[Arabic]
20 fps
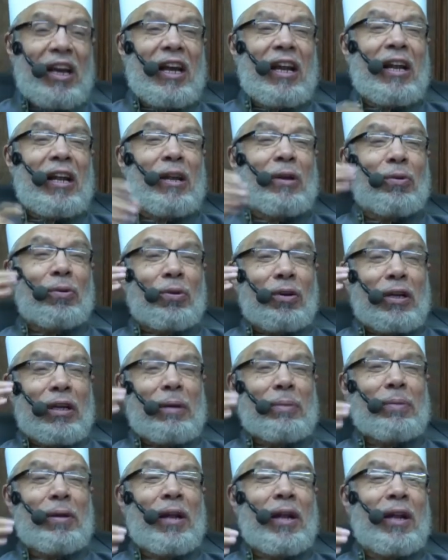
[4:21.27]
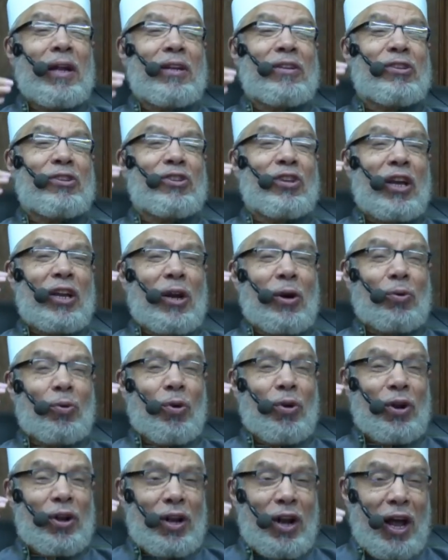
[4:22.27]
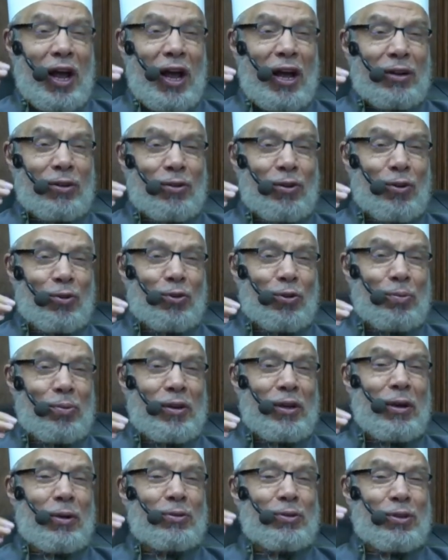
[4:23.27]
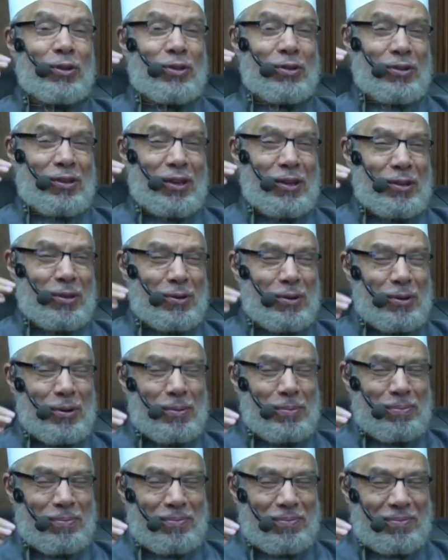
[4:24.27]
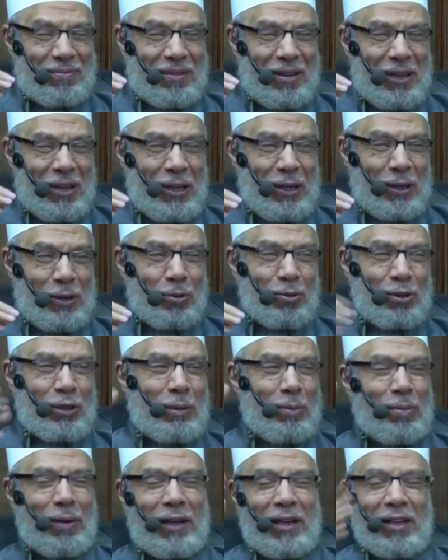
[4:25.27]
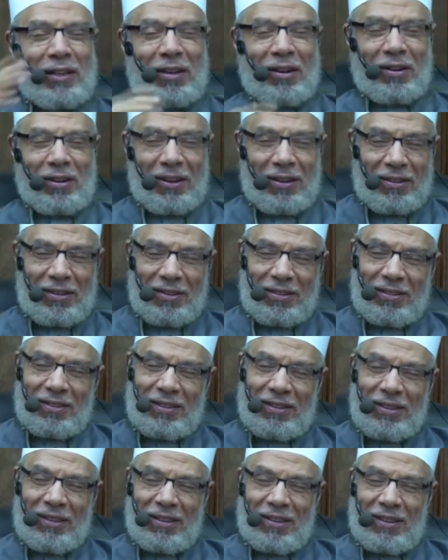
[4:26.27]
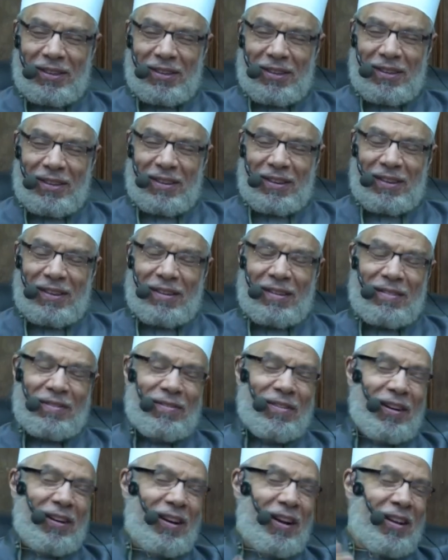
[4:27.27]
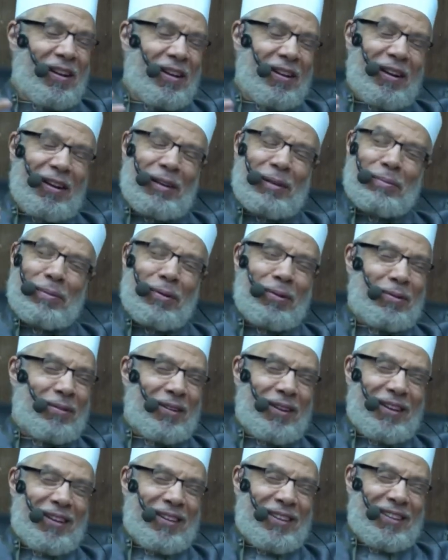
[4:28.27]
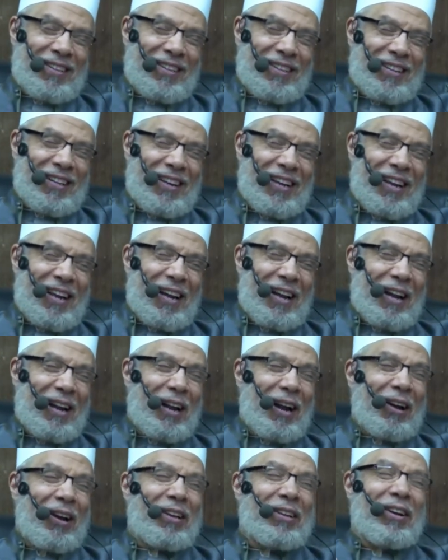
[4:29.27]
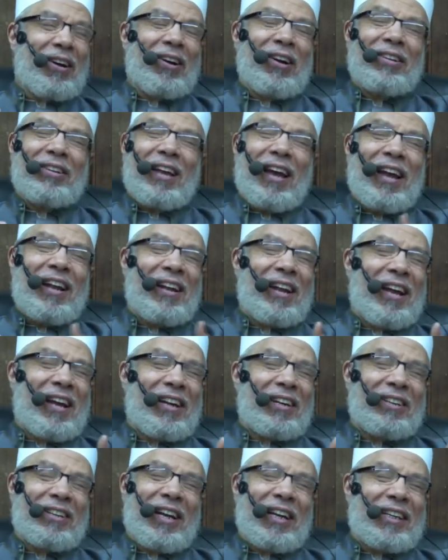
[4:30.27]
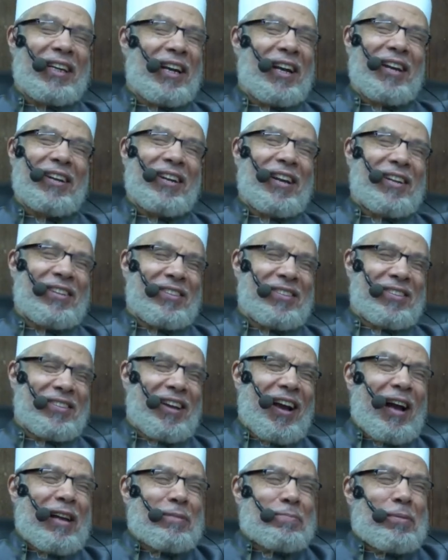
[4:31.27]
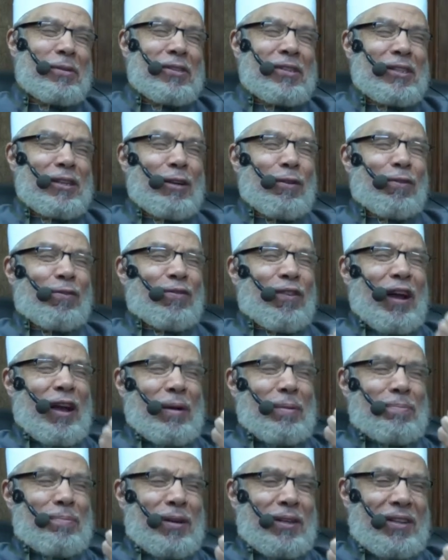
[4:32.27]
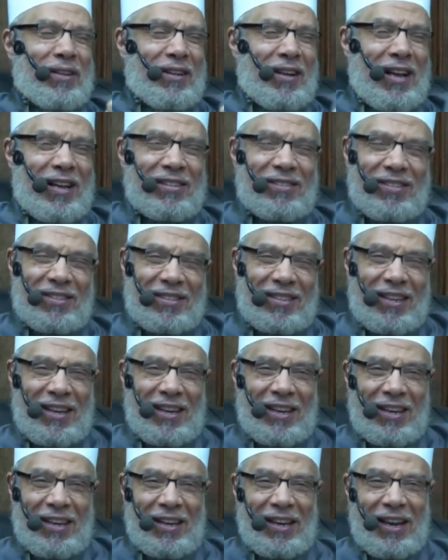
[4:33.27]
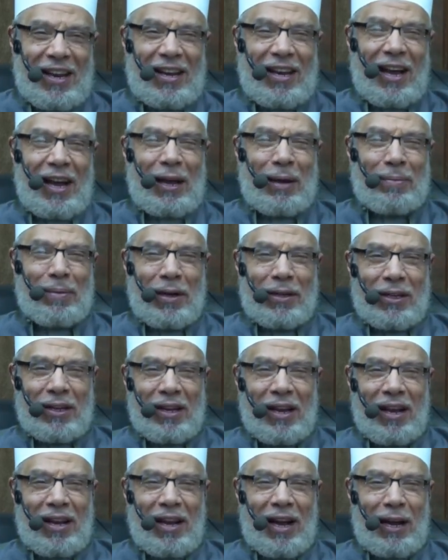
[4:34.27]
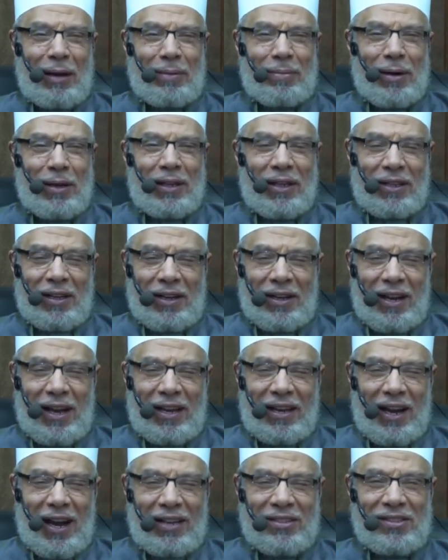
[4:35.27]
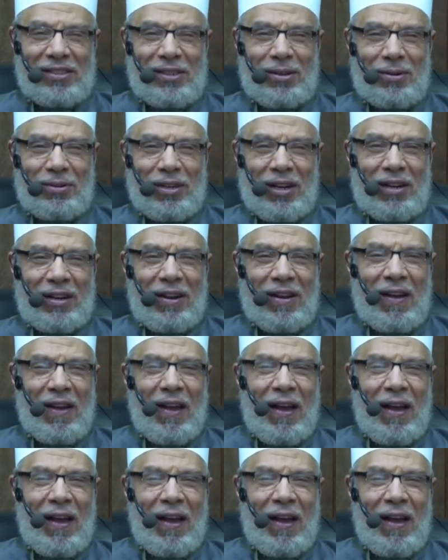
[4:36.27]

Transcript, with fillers: اللي يقيم السنة كلها 360 يوم يصيب ليلة القدر فقال رحمه الله لقد أراد أن لا يتكل الناس عايز بس يرفع همة الناس إلى عبادة, إلى عبادة الله عز وجل